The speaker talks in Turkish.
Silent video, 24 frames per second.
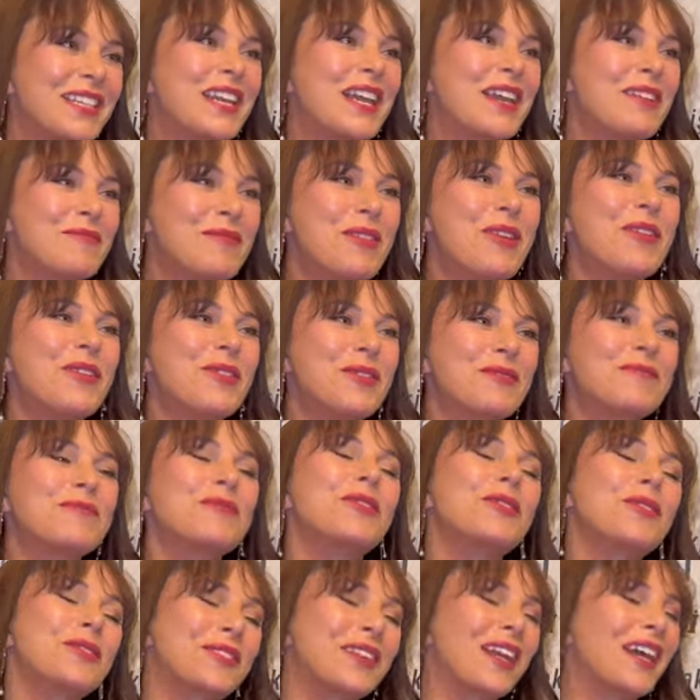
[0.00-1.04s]
yiyemiyorum
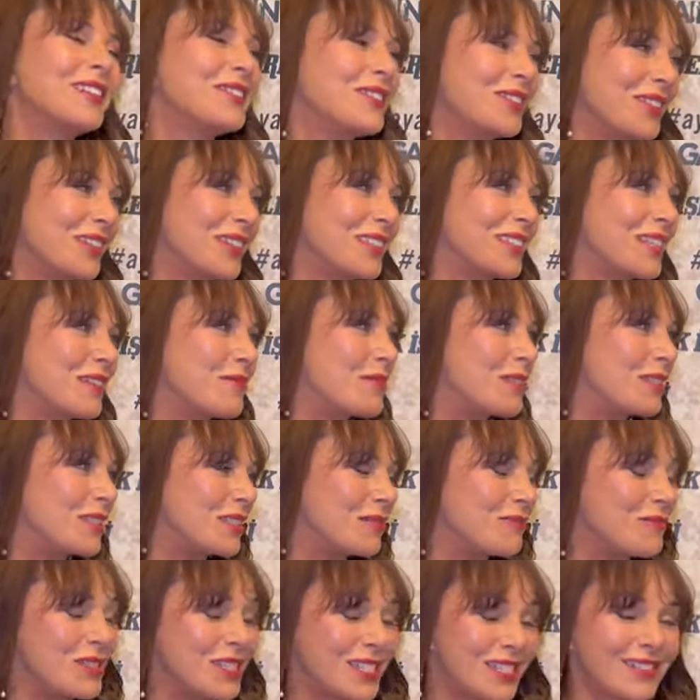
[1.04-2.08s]
gluten
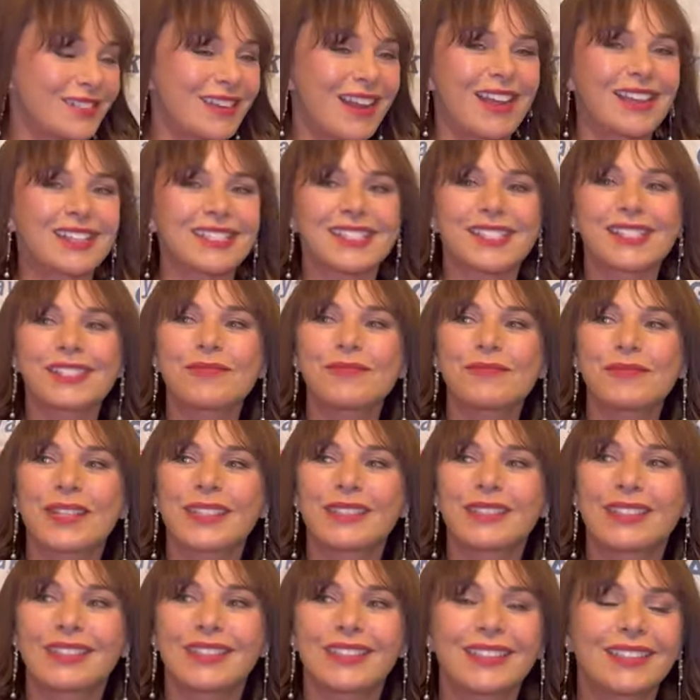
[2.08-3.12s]
tüketemediğim için rahatsızlığım
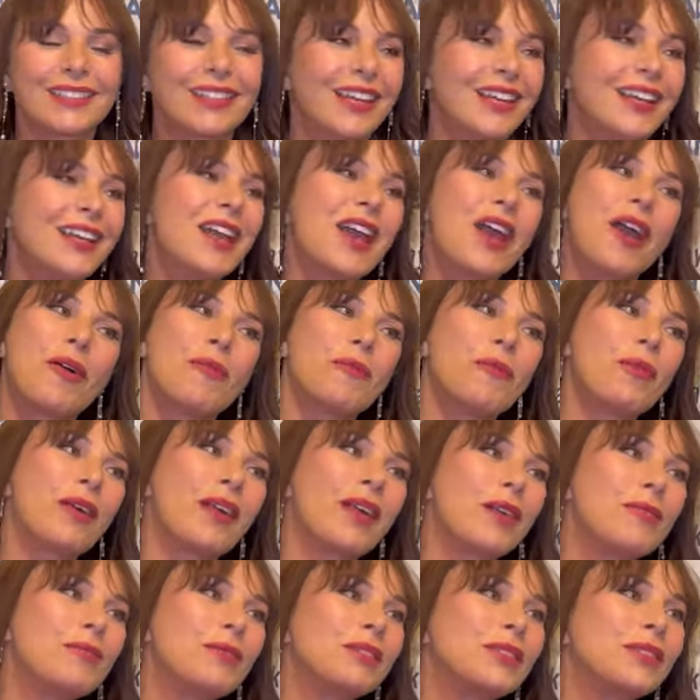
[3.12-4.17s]
nedeniyle evet,
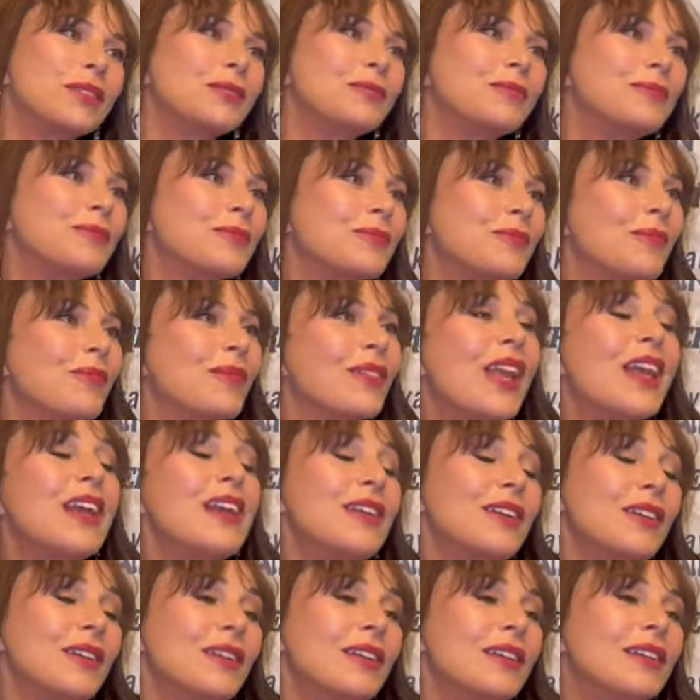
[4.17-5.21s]
bakamadım. Lahmacunun
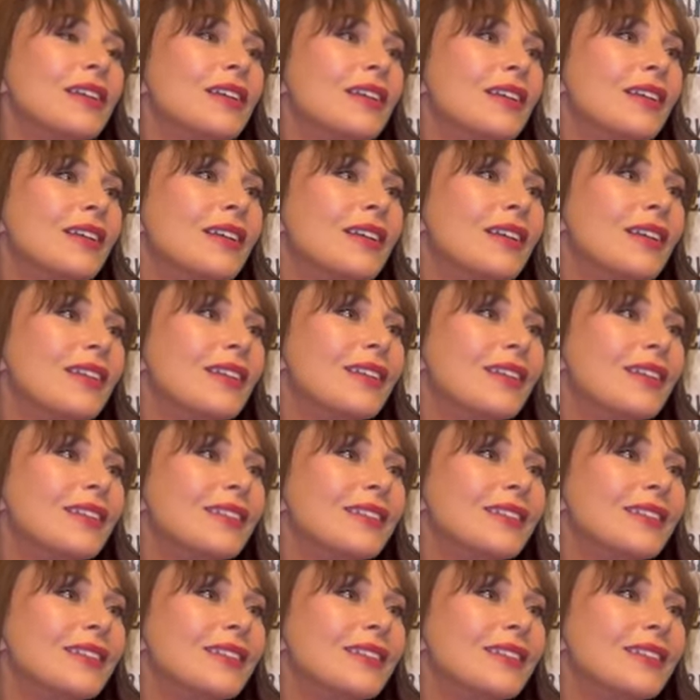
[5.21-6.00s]
içinde ne olabilir?